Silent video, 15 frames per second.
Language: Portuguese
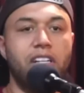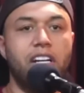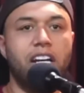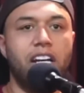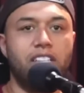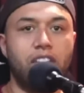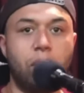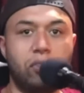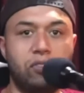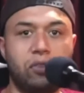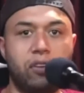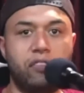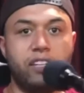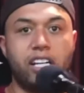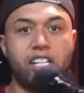Então, a pessoa
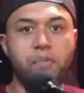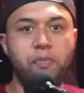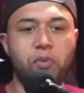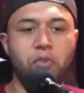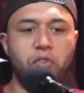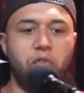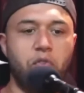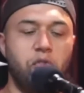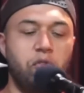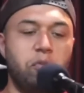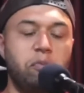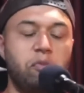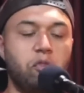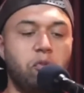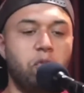fica, dela. tipo, no,
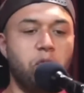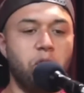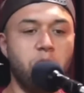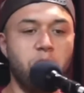no, no,